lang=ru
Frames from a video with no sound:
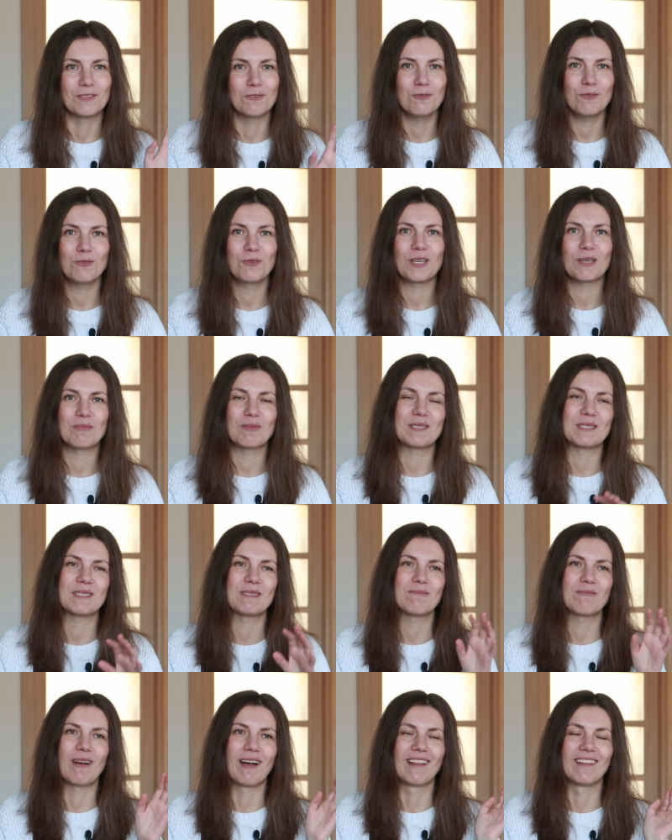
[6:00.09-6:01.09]
Юлю я
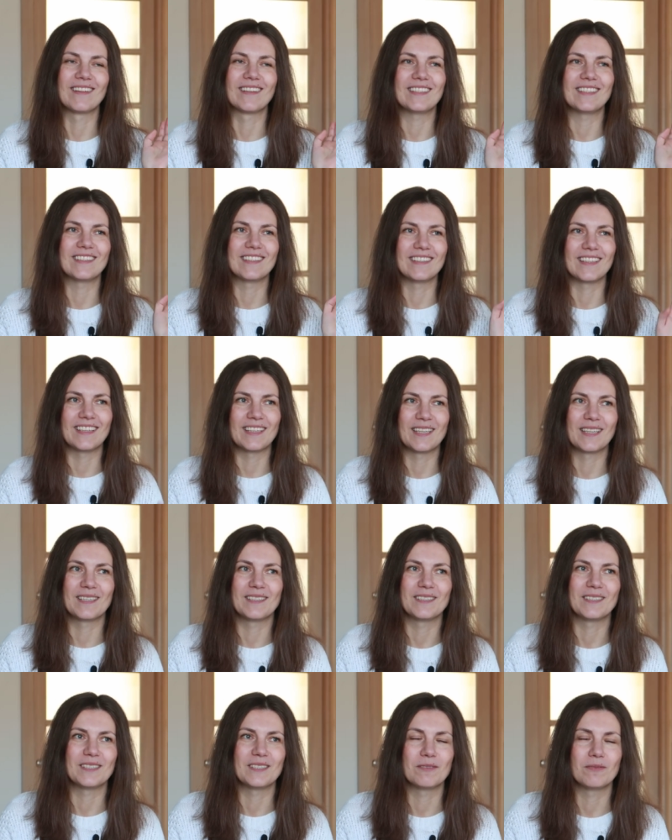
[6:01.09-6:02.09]
поснимала, и, она,
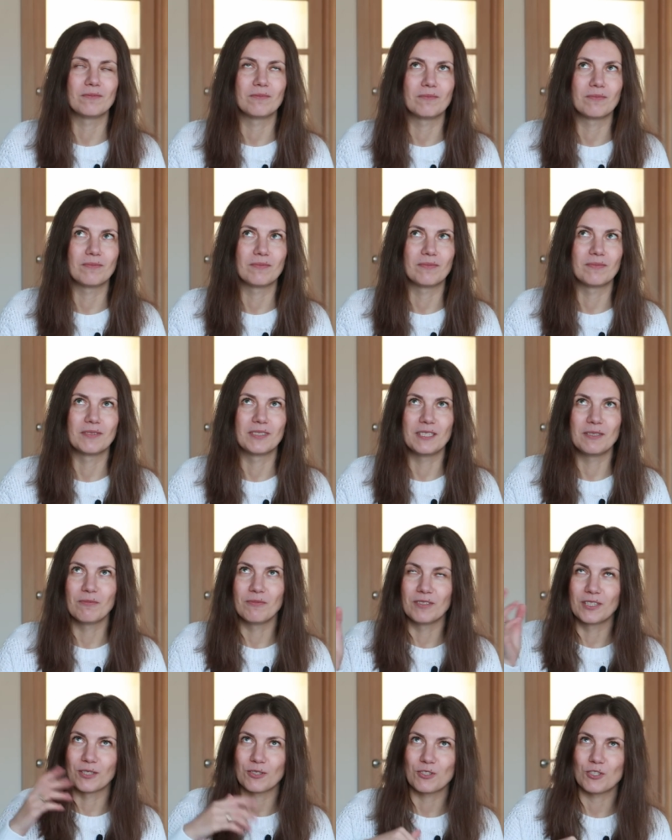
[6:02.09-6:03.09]
и,
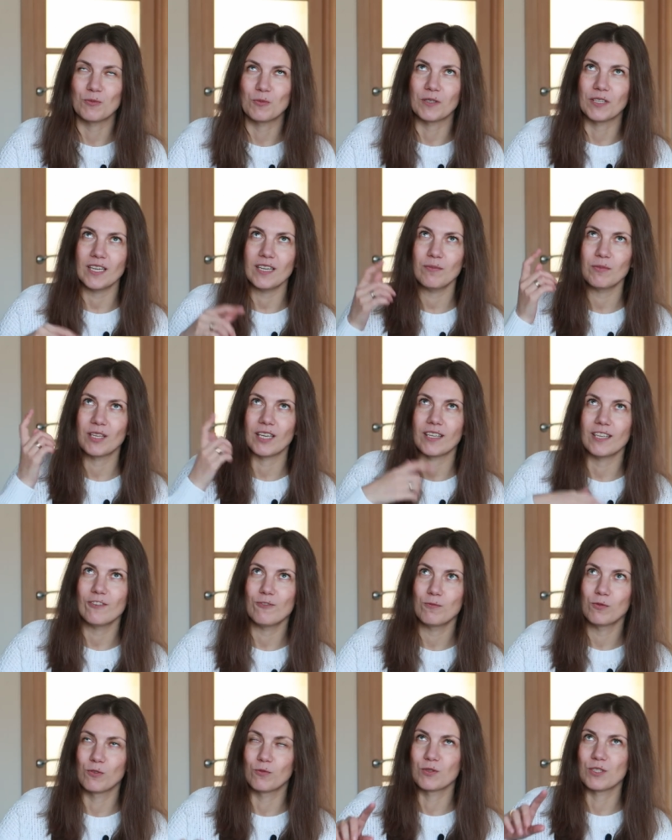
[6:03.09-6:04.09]
и, короче, меня, меня Ева,
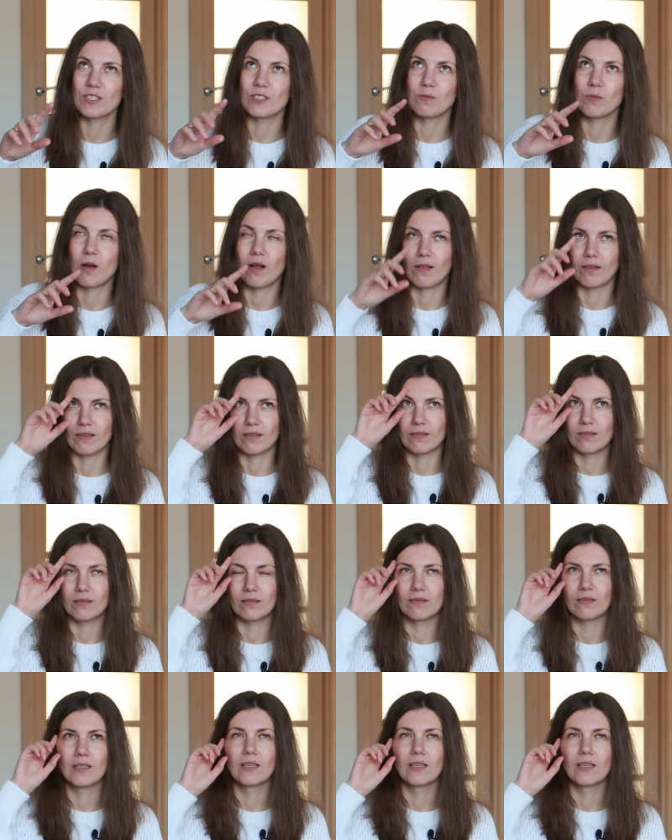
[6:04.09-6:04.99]
по-моему, снимала. И,